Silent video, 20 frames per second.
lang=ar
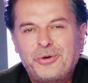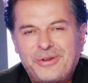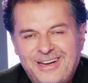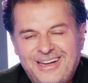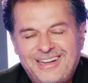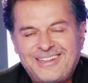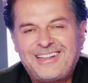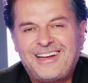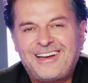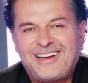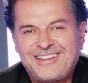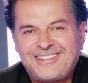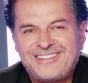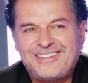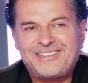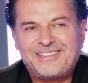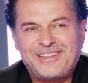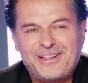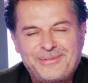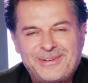ورحت على
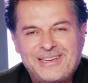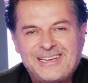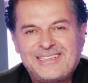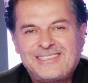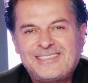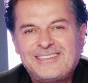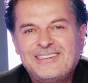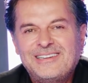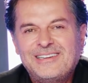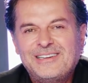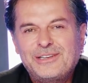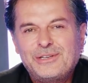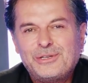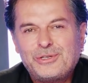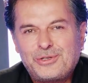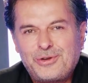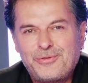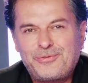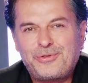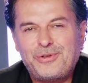خط التماس
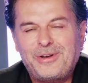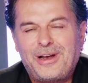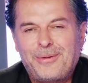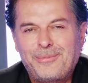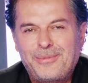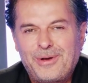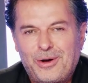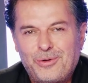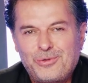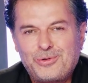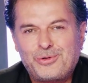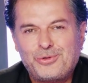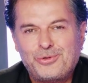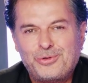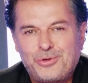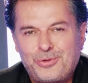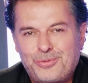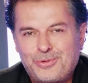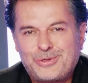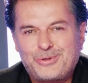شفتهم عم بيقوصوا
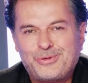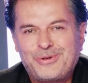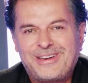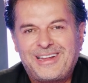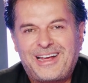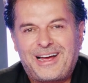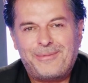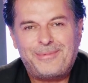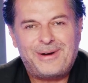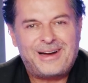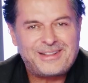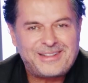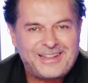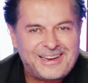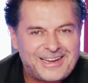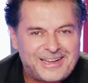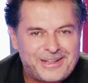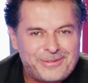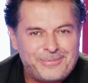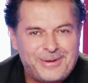يضربوا صواريخ على بعض
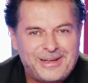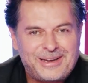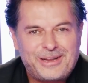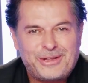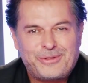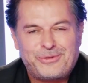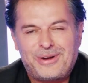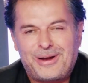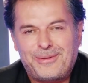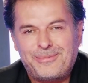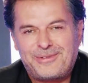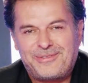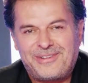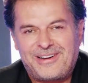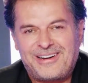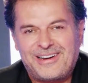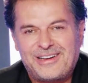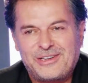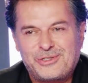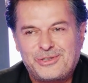انا كنت بيناتهم عم
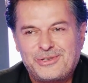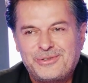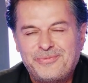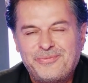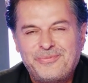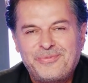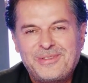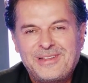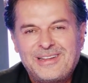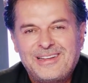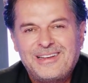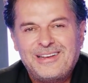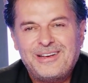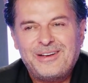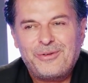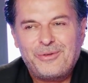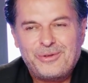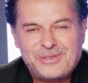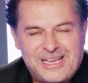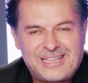بتفرج
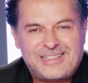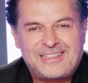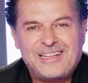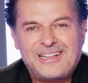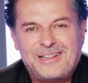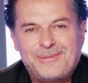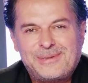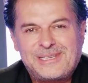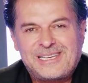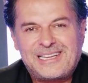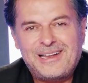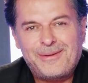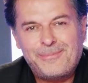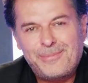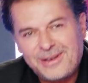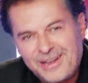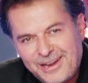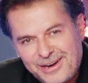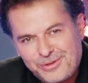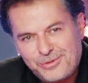وزتيت البسكليت
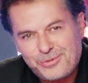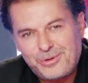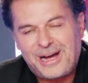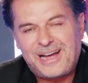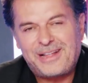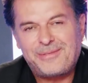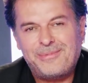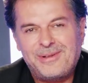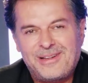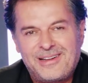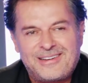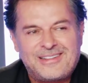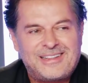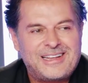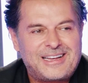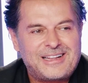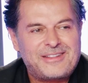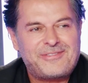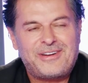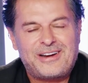بالارض وقعد بالارض
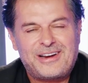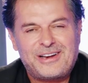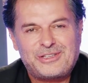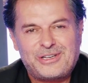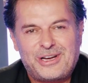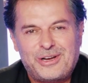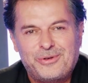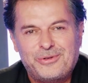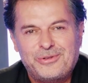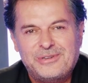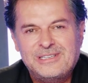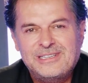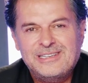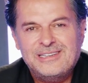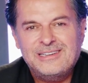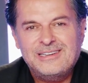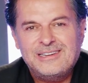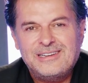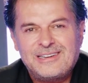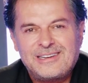هيك اتفرج عليهم
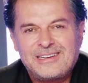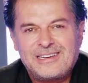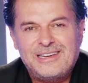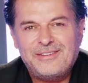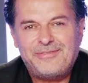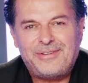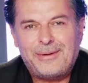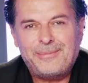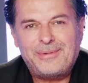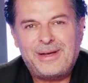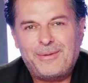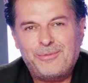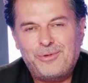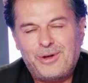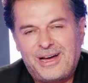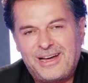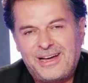كيف عم يعملوا